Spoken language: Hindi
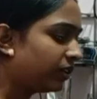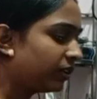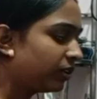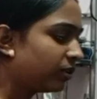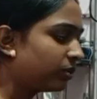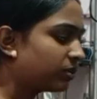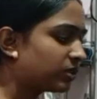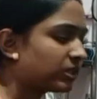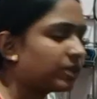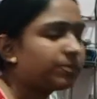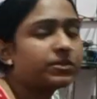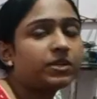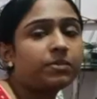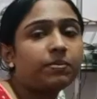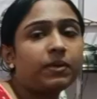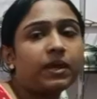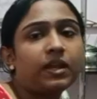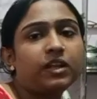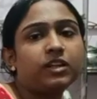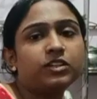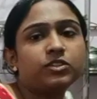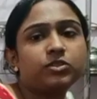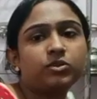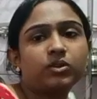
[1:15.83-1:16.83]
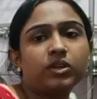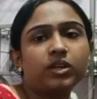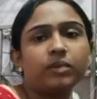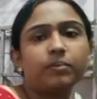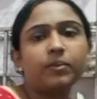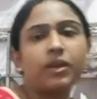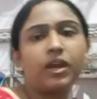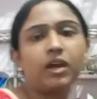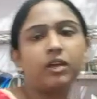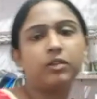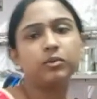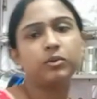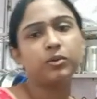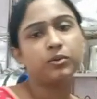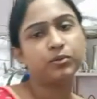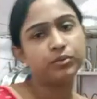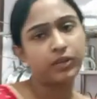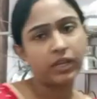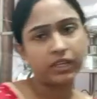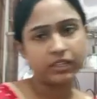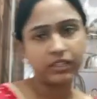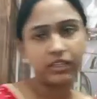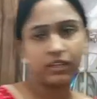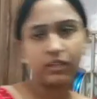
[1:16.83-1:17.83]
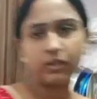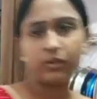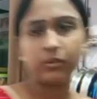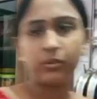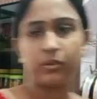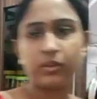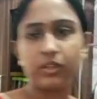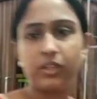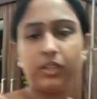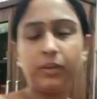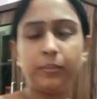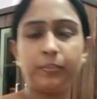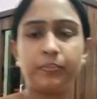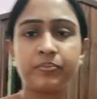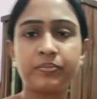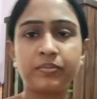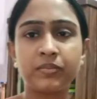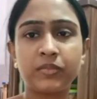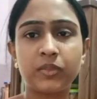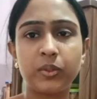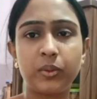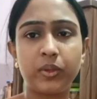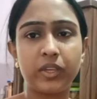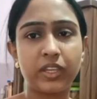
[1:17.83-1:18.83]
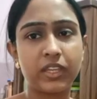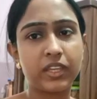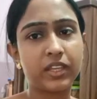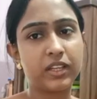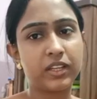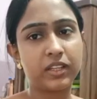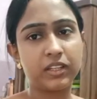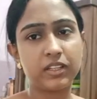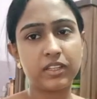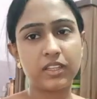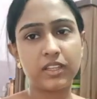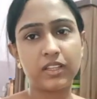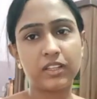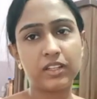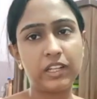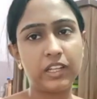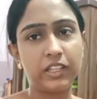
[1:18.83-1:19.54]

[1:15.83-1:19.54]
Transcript: तो सबसे पहले जो है मैं आलू को फ्राई कर लूँगी तो एक एक करके कर